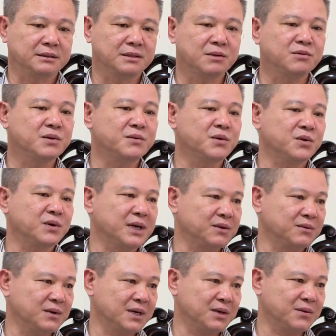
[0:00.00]
không có hộ
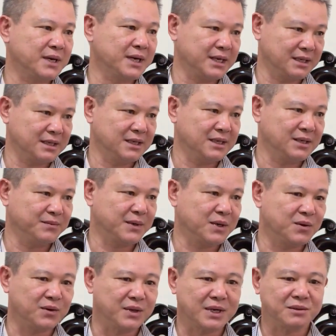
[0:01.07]
nào lợi quá hạn mà
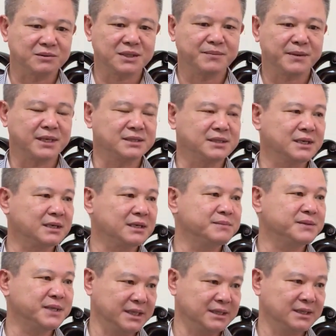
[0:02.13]
hộ nào cũng chấp hành rất là
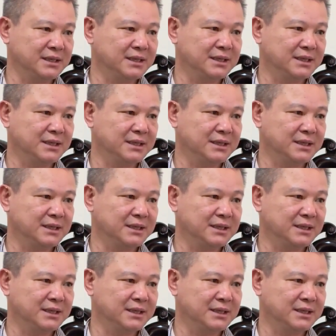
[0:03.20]
nghiêm chỉnh